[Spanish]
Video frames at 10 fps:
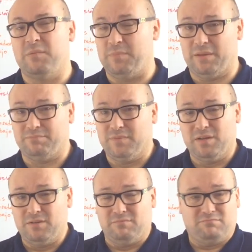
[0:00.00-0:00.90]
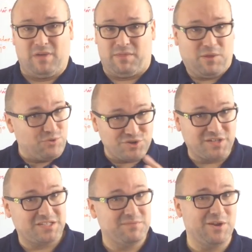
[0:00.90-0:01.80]
Bien, haciendo
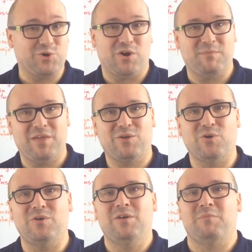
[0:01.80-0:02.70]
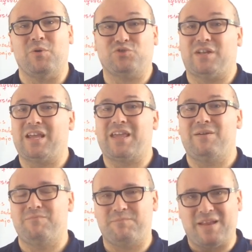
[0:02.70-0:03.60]
este símil con el médico, me gustaría
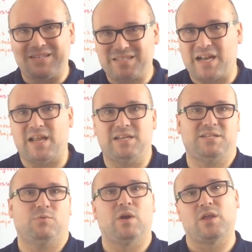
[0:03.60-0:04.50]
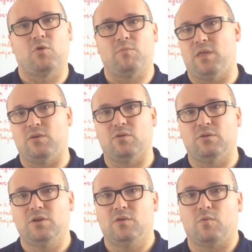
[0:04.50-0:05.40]
que pensarais igual que un médico.
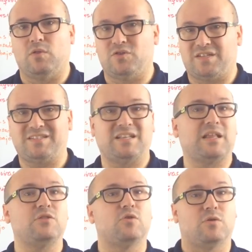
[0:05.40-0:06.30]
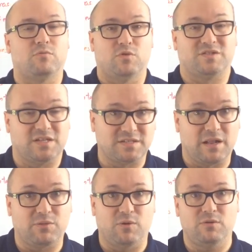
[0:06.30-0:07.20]
Cuando estáis tratando vuestra
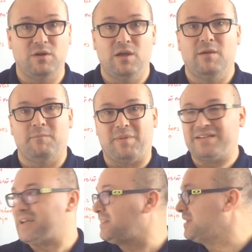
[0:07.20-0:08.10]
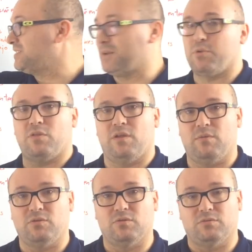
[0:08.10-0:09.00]
instalación, pensad en este
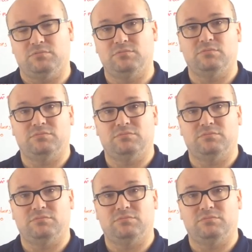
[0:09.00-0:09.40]
procedimiento